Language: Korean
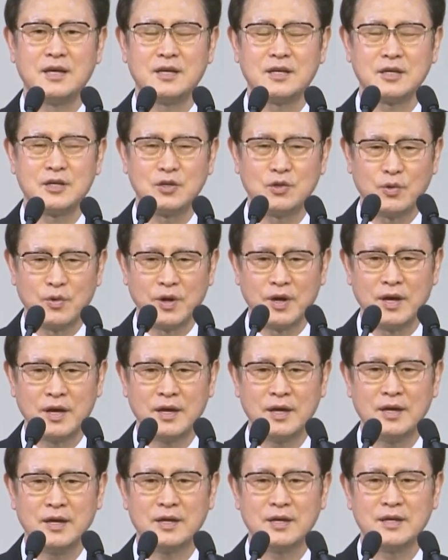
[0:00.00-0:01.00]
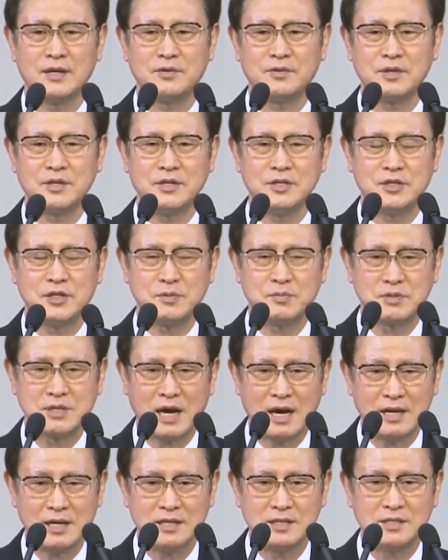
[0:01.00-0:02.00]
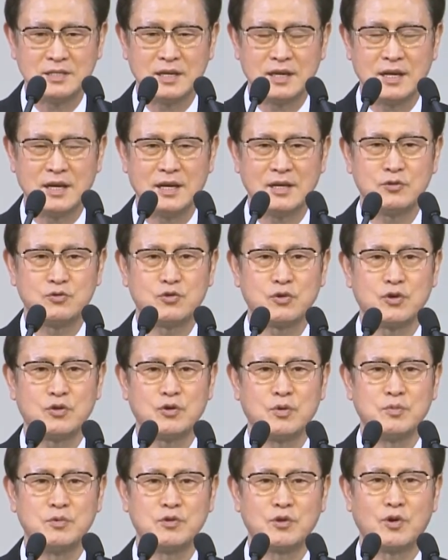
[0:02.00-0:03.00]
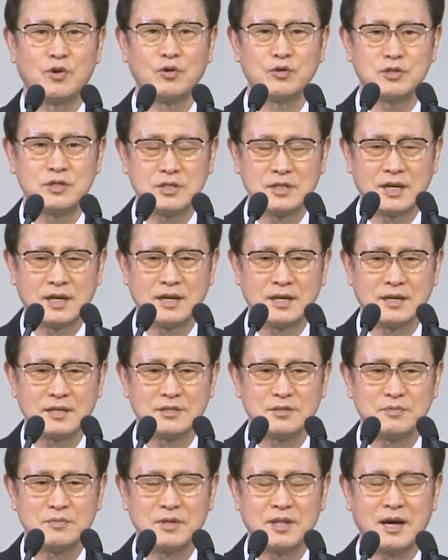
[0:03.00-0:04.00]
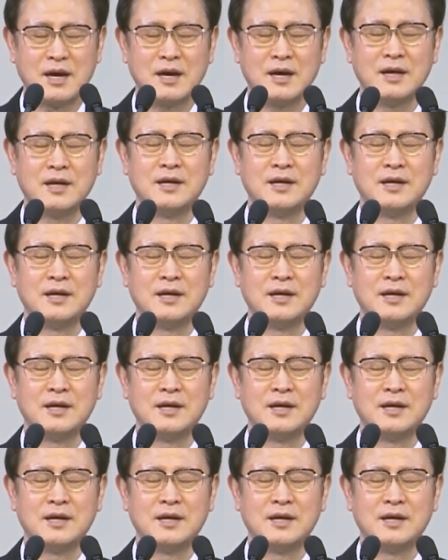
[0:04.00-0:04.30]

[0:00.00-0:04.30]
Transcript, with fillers: 기도회 우리 24일째 주기도문으로 시작하겠습니다.